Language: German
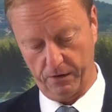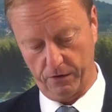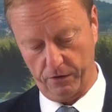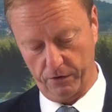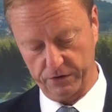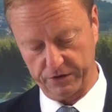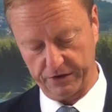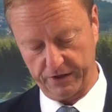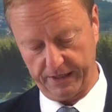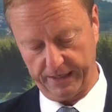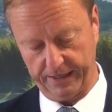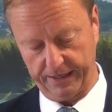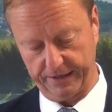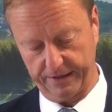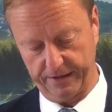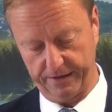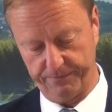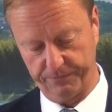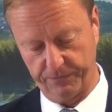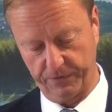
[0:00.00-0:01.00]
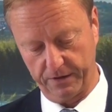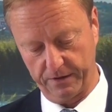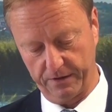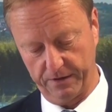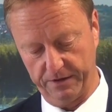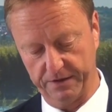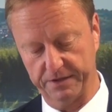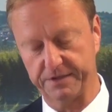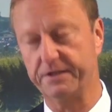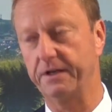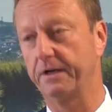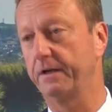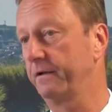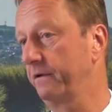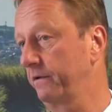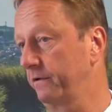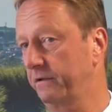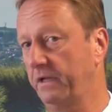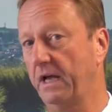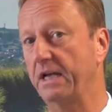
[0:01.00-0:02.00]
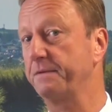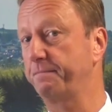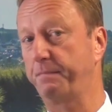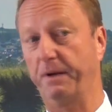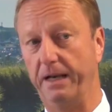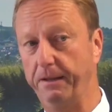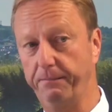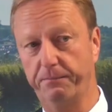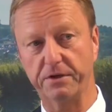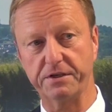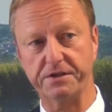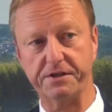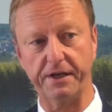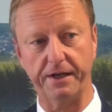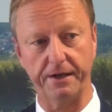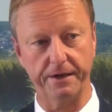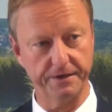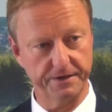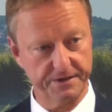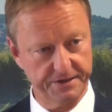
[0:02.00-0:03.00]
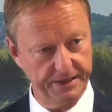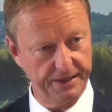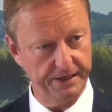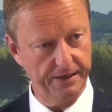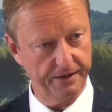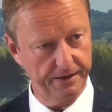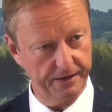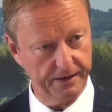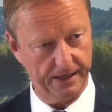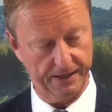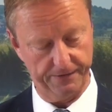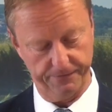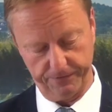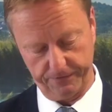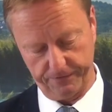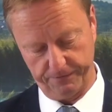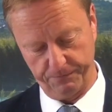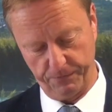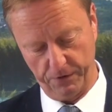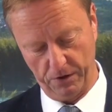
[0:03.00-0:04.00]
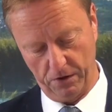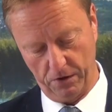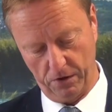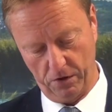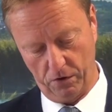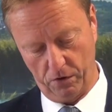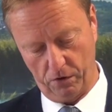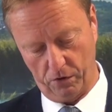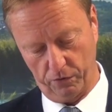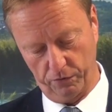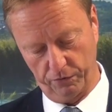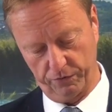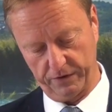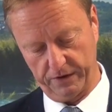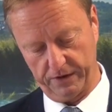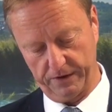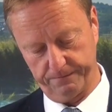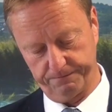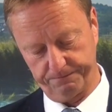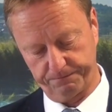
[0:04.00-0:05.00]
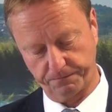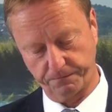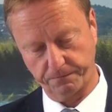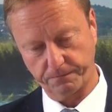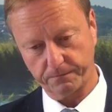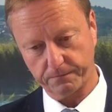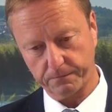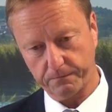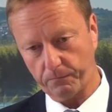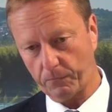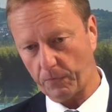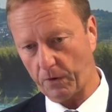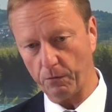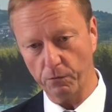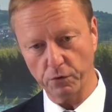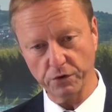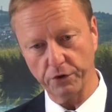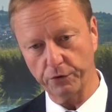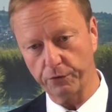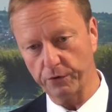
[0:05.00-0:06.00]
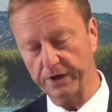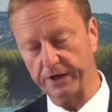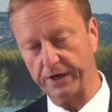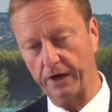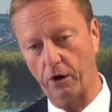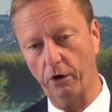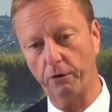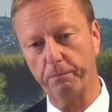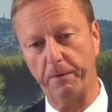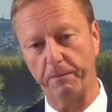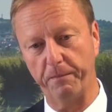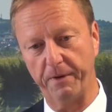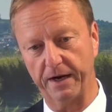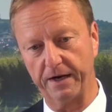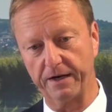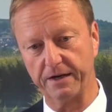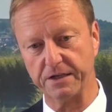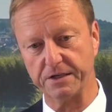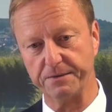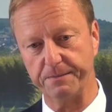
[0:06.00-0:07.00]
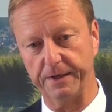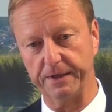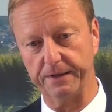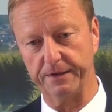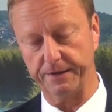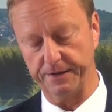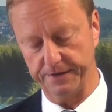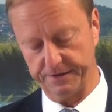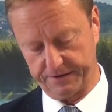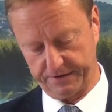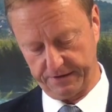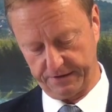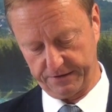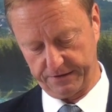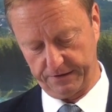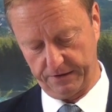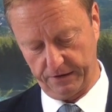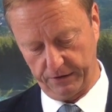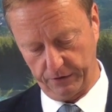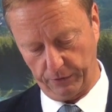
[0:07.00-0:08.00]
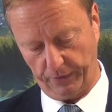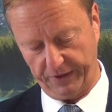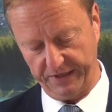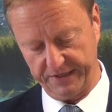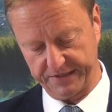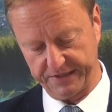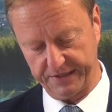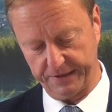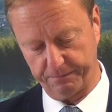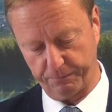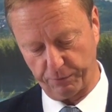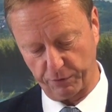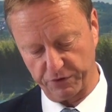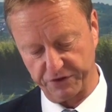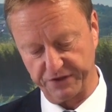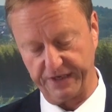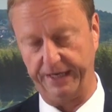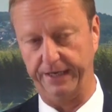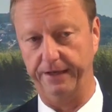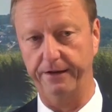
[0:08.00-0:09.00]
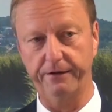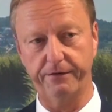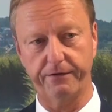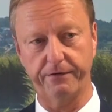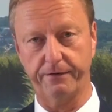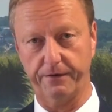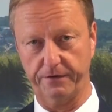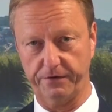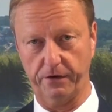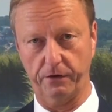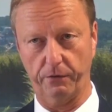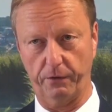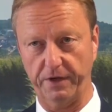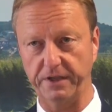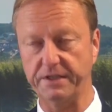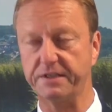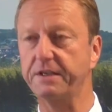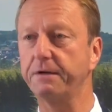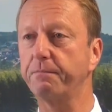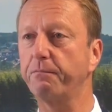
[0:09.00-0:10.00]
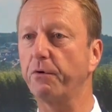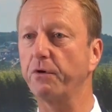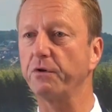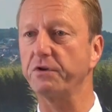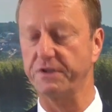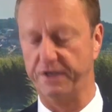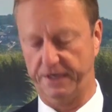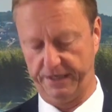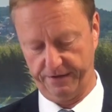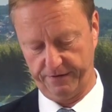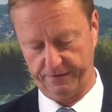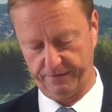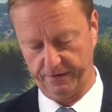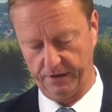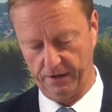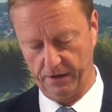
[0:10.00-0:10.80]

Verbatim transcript: Österreich äh, ist äh, das beliebteste Zielland und äh, was natürlich auch bemerkenswert ist, dass 90 Prozent, also 90 Prozent